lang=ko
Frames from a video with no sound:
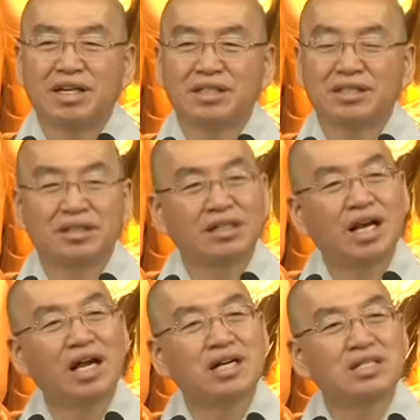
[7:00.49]
해야지 근데
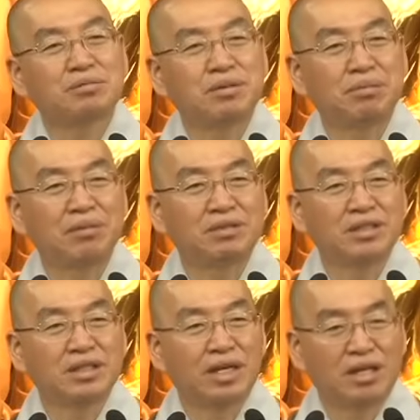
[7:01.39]
내가 가서 뭐 밥은
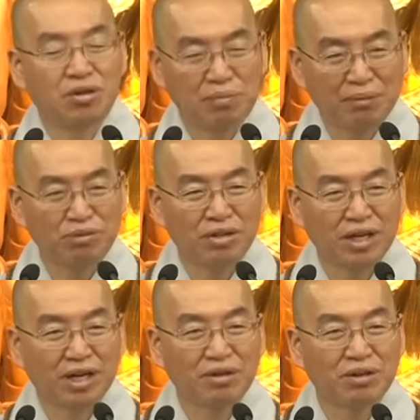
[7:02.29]
지가 안 하고 밥통이
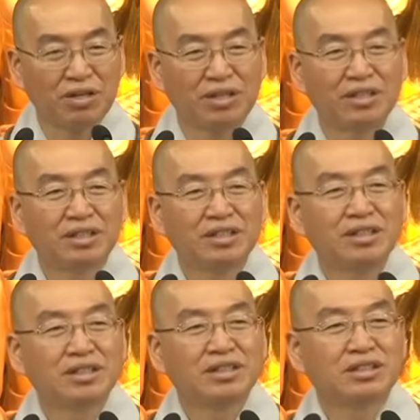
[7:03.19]
하고
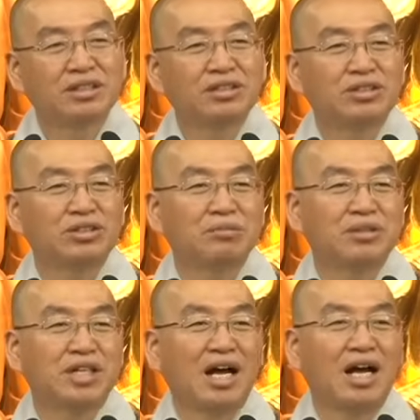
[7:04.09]
설거지도
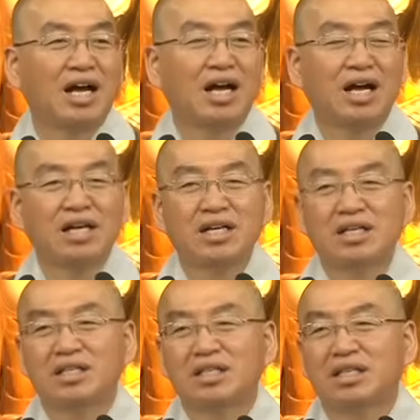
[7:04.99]
뭐다
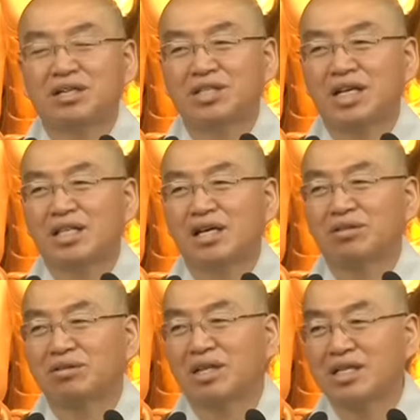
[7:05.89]

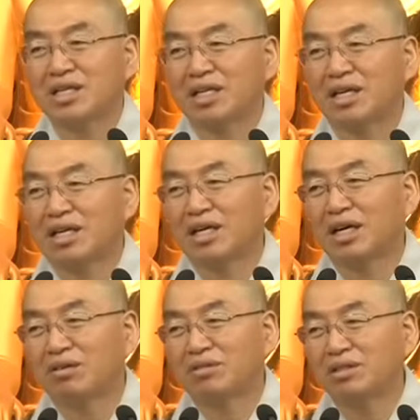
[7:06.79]
세탁도 다
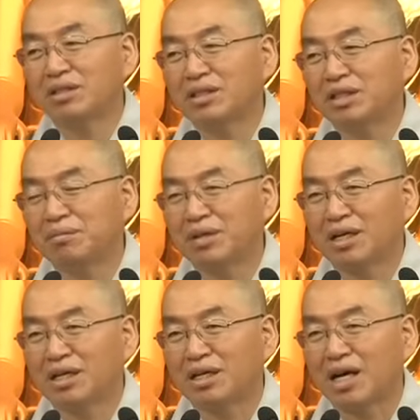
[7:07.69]
세탁기가 하고 그런데
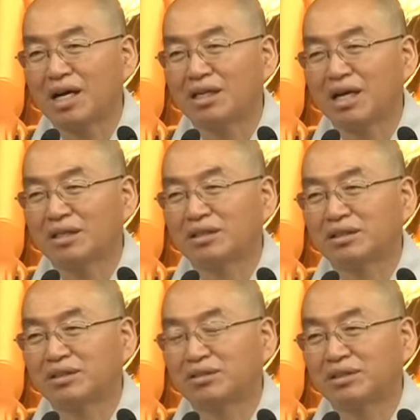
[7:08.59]
막 아글아글
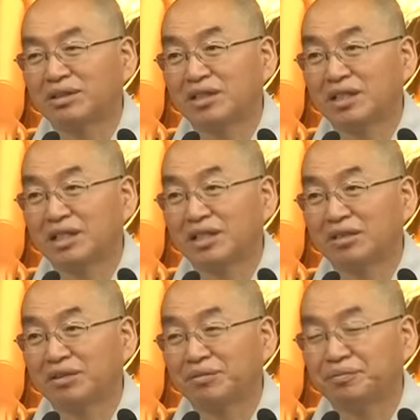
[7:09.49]
쓰고
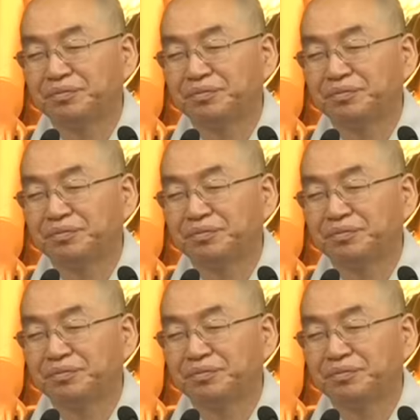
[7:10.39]
이러잖아요